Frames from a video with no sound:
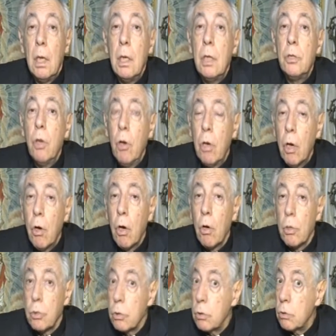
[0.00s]
Y yo creo que
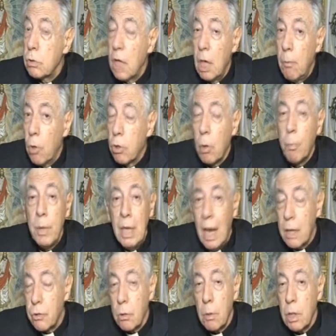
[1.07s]
nosotros tenemos que
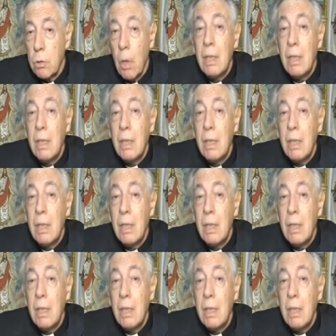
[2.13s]
opinar sobre esto,